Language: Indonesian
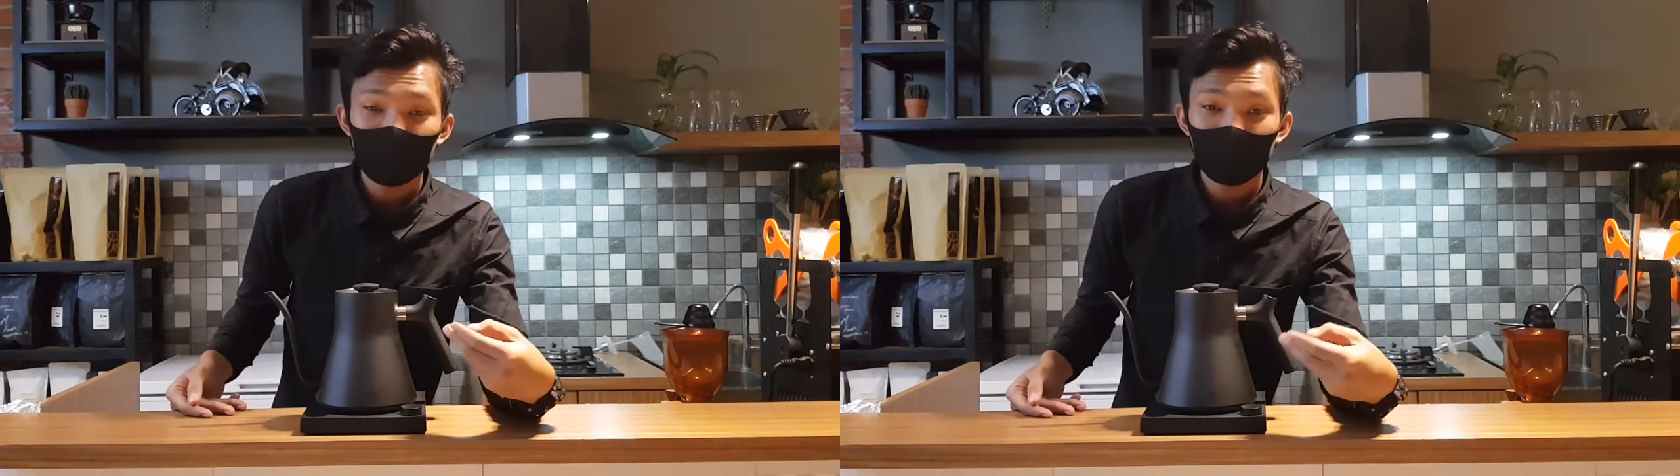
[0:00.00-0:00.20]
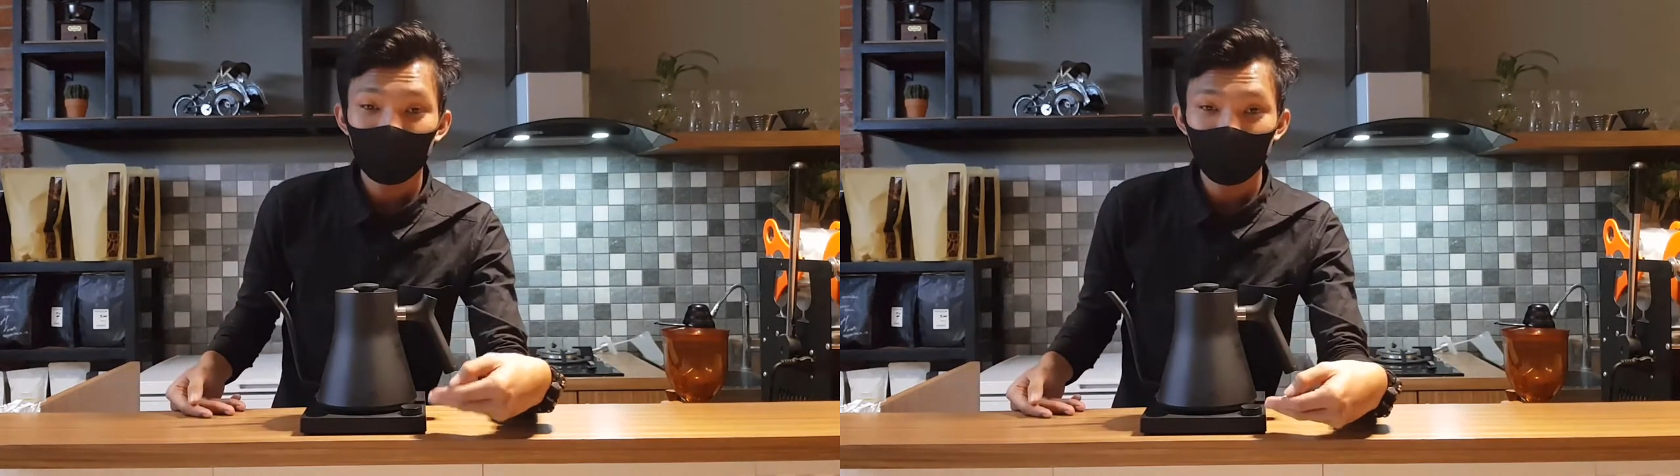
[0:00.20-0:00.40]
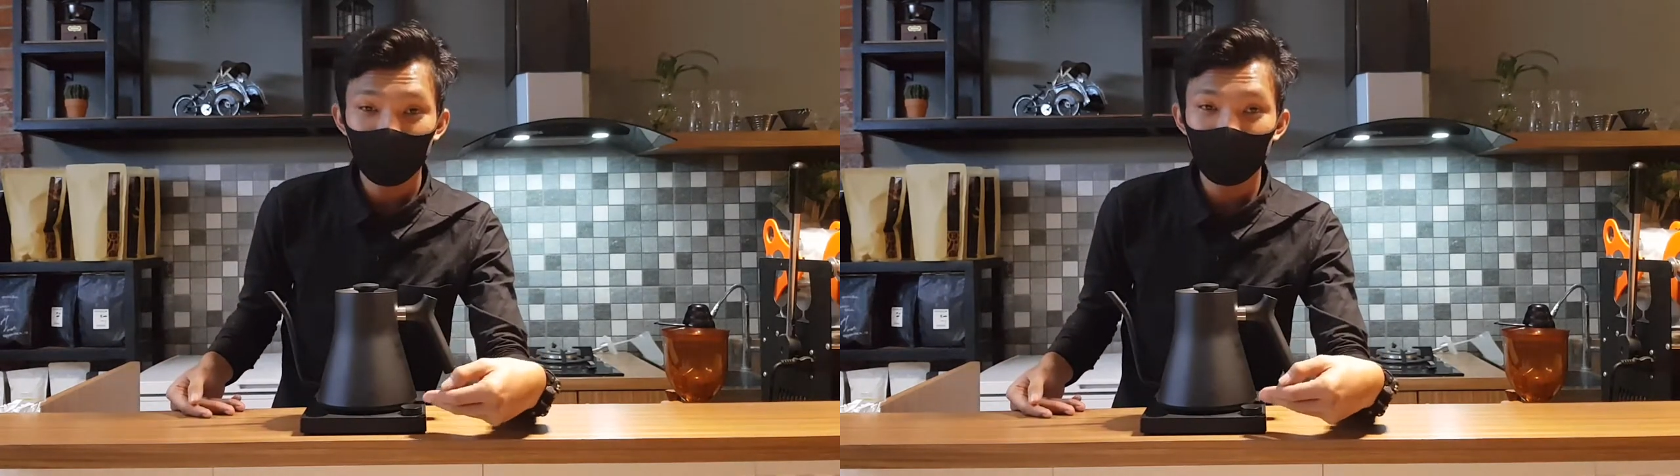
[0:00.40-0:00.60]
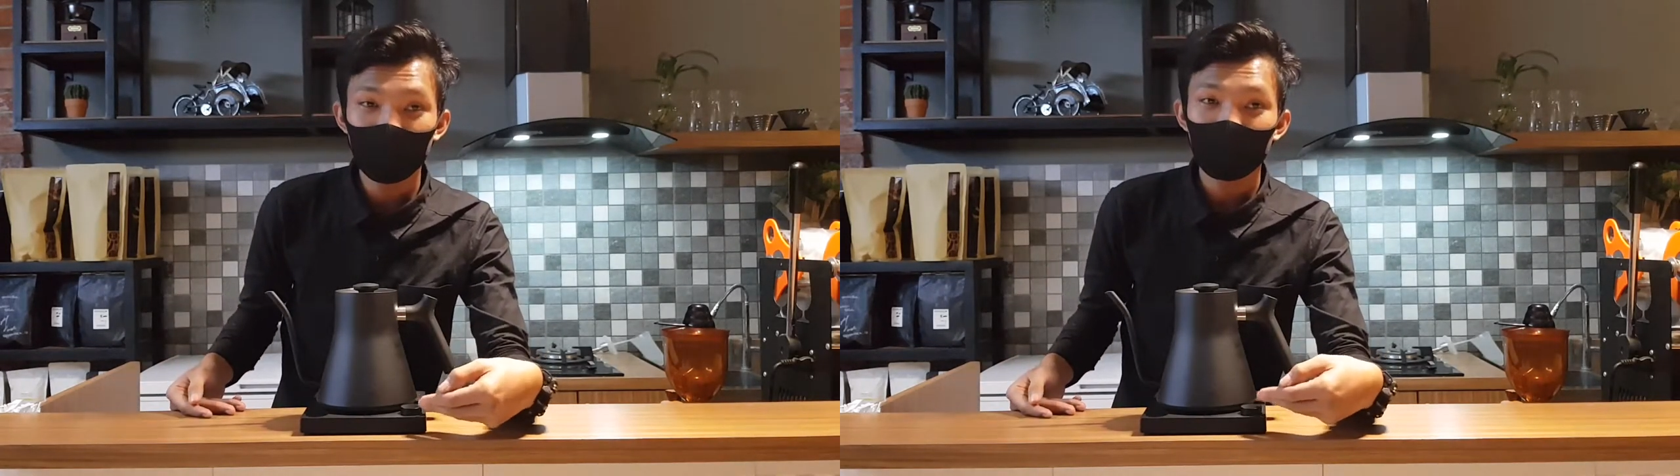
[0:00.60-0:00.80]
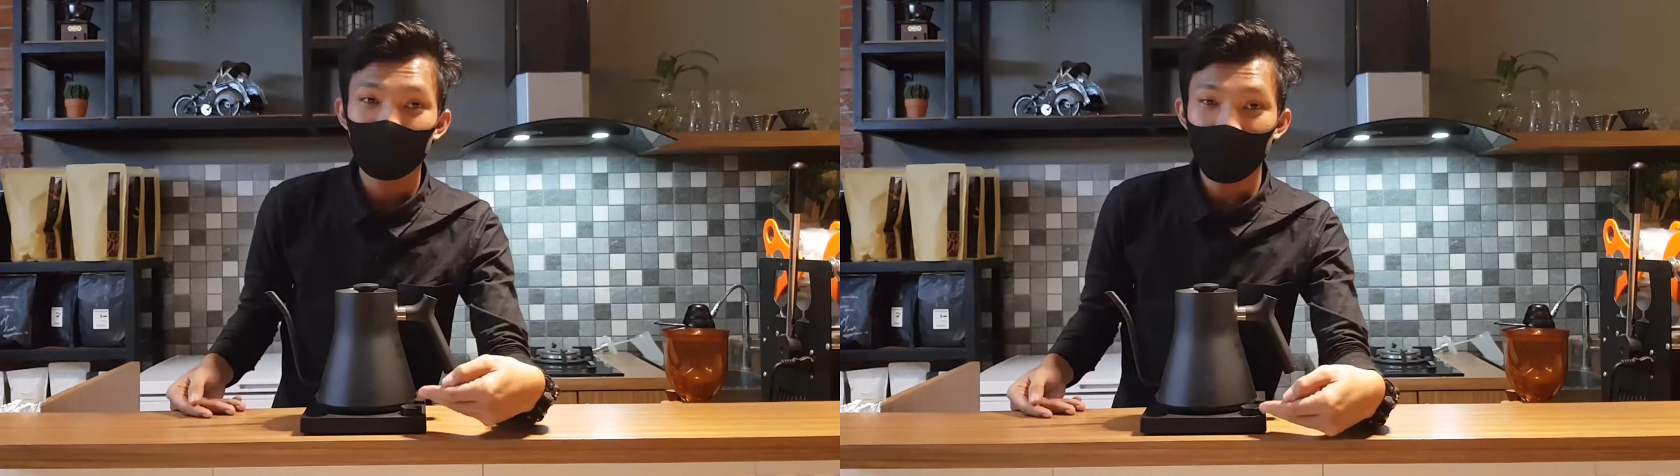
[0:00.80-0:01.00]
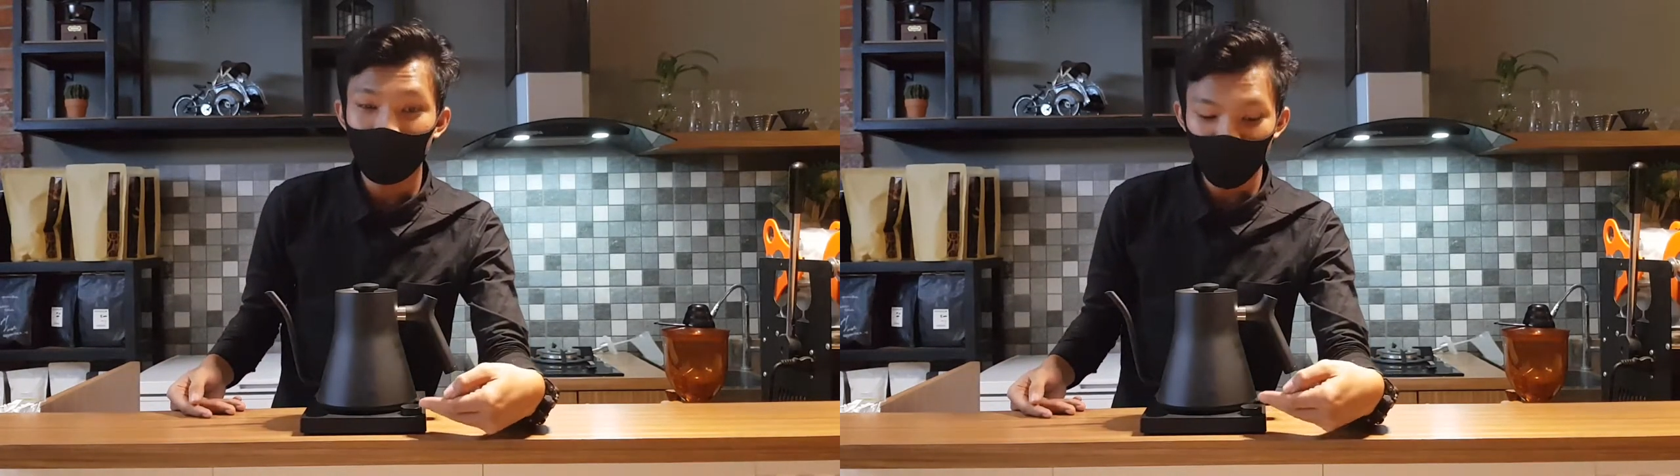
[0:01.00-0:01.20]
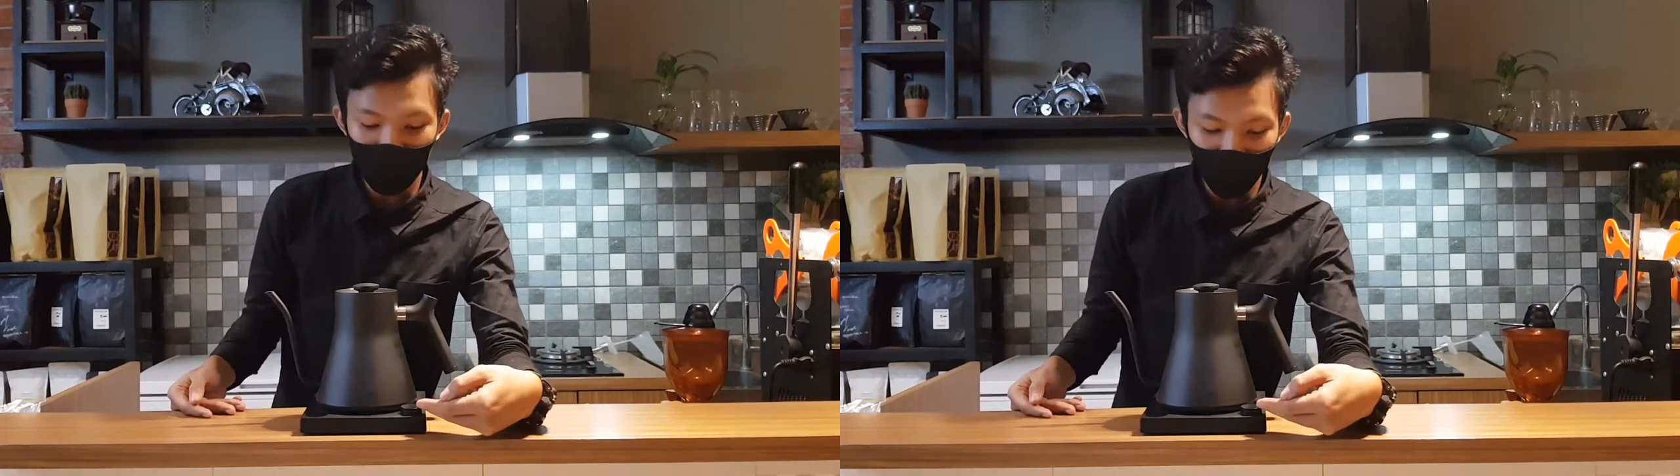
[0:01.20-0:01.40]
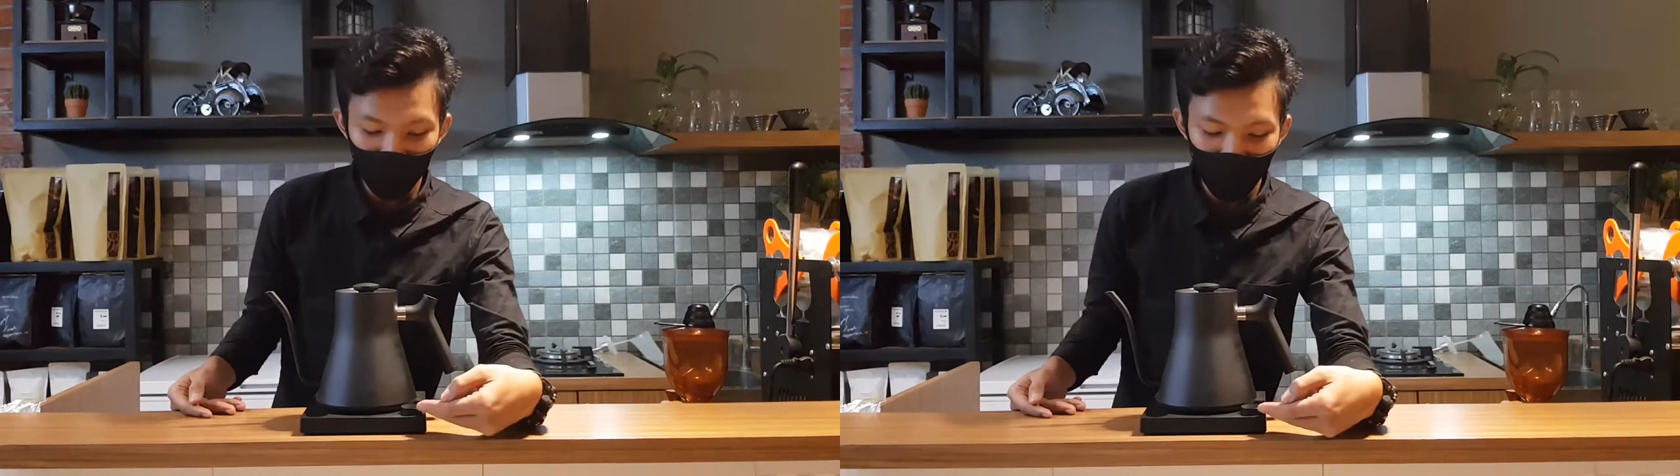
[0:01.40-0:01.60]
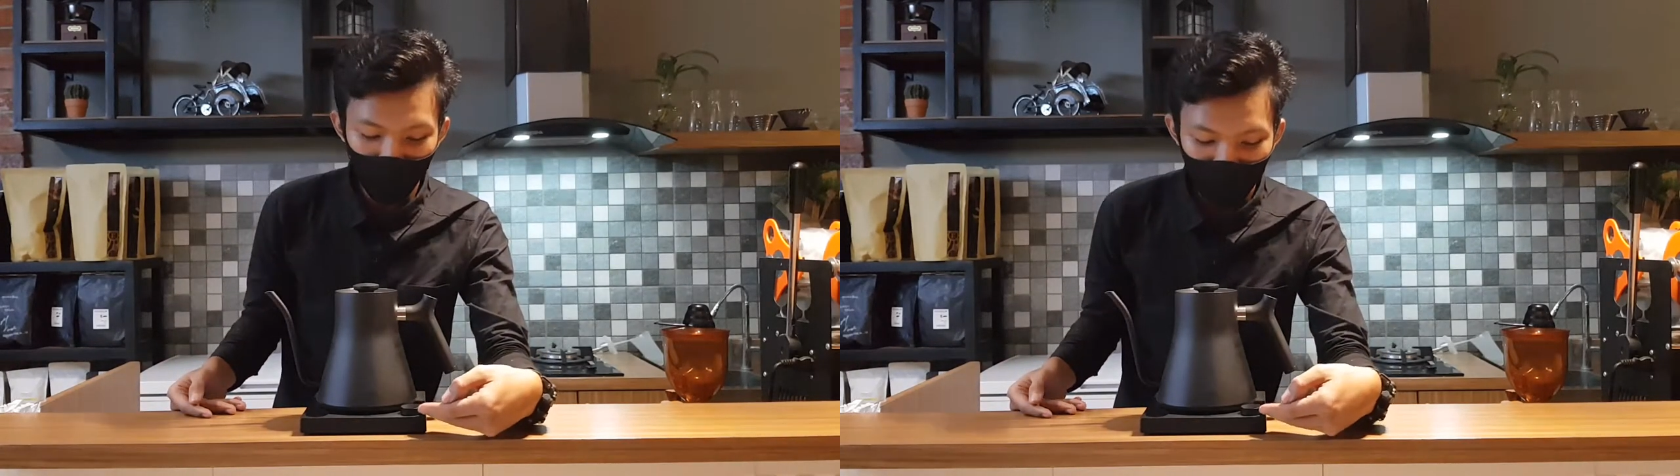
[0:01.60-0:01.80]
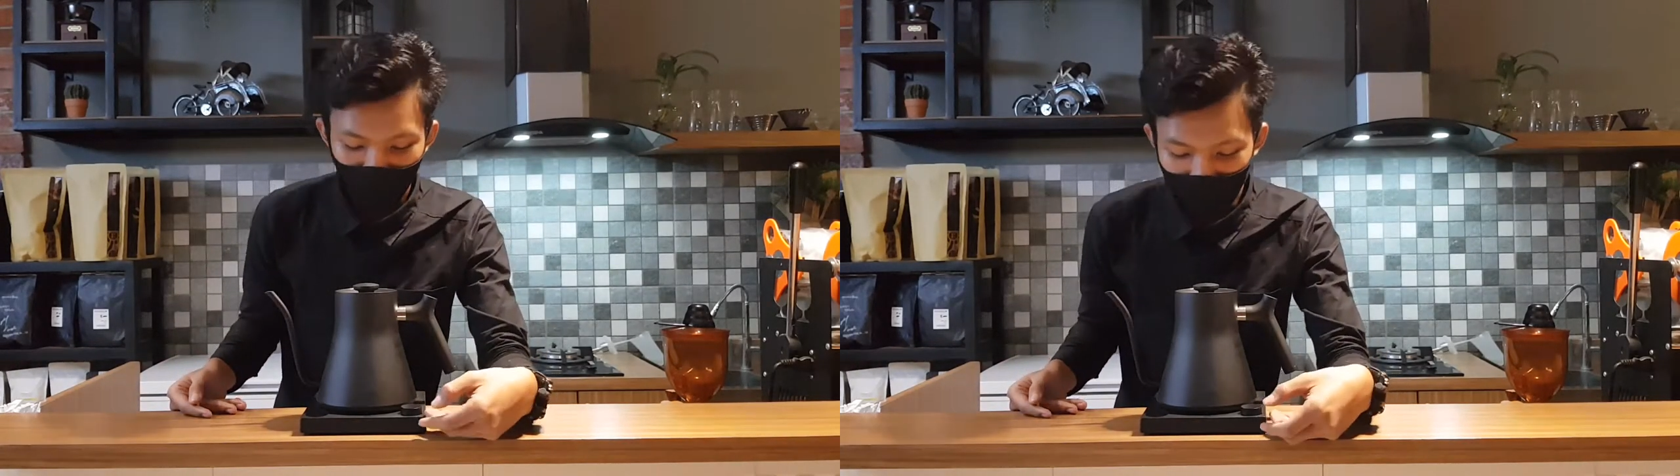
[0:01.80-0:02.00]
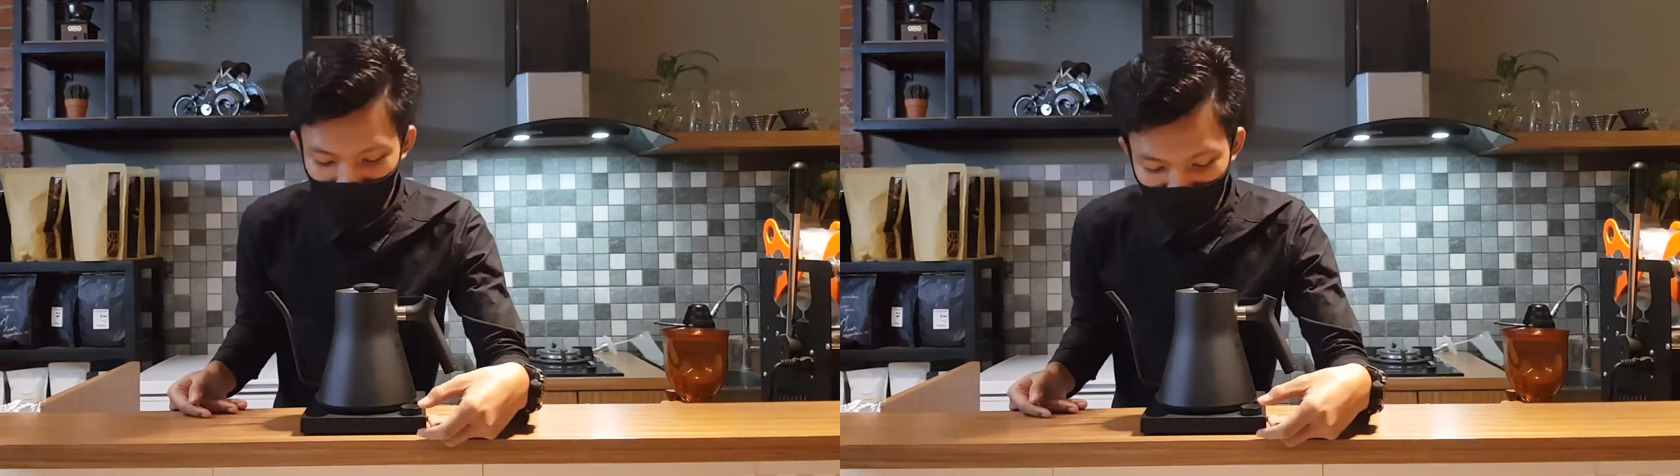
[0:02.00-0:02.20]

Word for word: untuk mengatur suhu ini